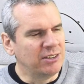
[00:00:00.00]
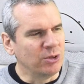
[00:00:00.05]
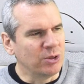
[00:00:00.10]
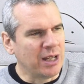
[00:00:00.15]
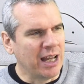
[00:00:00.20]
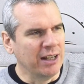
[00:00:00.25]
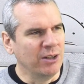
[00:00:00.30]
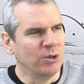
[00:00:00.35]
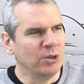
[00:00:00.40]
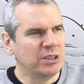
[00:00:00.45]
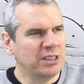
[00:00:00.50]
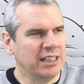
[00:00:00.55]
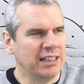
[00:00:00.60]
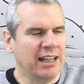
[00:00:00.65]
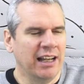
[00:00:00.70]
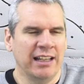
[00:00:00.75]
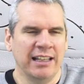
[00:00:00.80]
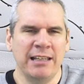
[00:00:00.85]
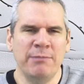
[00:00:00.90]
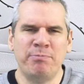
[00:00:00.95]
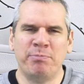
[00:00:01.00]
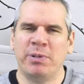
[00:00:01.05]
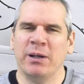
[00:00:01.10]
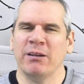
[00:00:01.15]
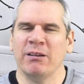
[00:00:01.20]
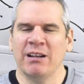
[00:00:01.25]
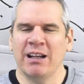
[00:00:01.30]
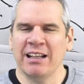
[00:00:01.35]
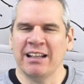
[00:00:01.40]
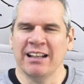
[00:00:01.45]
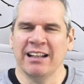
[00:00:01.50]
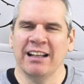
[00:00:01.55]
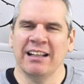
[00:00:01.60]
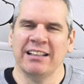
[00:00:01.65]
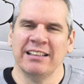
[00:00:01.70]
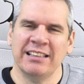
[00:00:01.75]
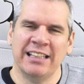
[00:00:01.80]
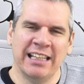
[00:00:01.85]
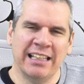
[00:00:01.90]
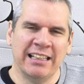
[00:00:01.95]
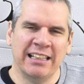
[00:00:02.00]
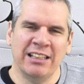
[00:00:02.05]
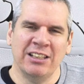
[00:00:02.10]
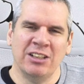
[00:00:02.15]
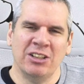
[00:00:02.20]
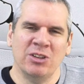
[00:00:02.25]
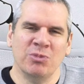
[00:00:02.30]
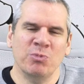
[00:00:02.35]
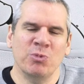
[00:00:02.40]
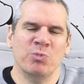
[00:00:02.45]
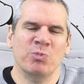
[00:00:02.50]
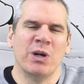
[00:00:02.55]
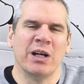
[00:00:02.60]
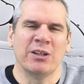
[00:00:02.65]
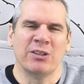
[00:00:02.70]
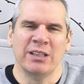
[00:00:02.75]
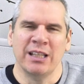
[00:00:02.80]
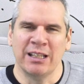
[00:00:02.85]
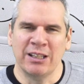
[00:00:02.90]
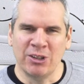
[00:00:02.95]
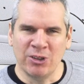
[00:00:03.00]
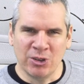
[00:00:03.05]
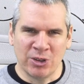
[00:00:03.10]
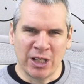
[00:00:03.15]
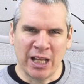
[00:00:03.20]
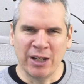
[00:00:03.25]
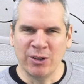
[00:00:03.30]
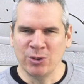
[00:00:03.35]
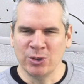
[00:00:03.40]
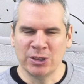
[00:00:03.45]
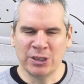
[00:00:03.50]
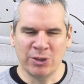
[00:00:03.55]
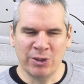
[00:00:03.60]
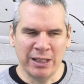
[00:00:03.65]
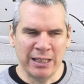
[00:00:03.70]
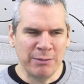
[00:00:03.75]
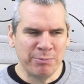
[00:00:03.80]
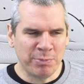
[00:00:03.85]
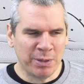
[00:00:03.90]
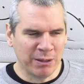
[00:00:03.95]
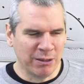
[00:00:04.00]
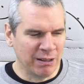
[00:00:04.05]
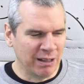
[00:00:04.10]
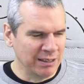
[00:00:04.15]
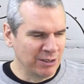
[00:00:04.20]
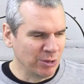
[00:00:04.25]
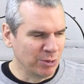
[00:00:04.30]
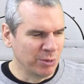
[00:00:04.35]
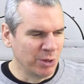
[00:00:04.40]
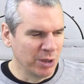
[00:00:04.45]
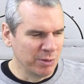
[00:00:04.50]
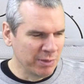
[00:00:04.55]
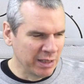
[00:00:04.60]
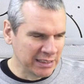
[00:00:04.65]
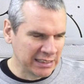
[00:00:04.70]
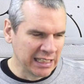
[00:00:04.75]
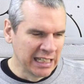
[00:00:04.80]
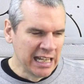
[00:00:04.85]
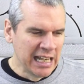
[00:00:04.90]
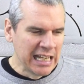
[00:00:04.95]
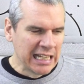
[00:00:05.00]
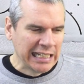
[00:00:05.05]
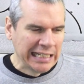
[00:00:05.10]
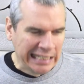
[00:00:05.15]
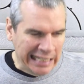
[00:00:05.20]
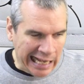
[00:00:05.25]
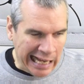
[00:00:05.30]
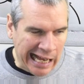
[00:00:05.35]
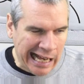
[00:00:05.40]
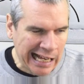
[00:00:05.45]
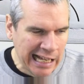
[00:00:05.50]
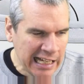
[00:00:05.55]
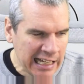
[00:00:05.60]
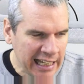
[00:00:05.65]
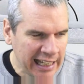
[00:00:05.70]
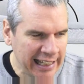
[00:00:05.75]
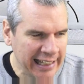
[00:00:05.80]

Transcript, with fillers: 可能性が 1% ぐらいかなで、うまくできる可能性は 1% ぐらいと思います。が、